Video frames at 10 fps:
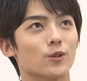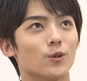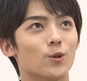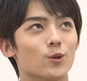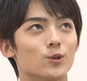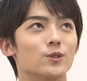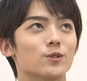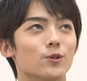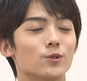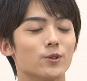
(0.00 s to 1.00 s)
うゴール
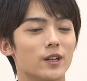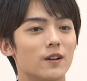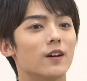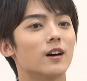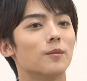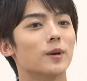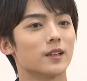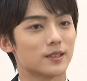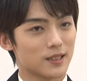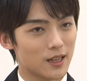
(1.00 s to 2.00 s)
というよりかはま
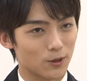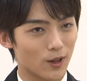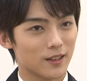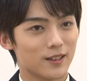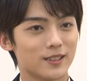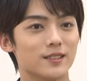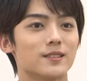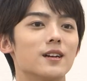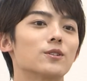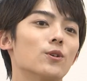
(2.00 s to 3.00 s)
たスタート新しい
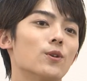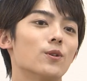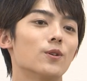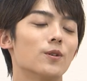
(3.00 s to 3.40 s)
スタート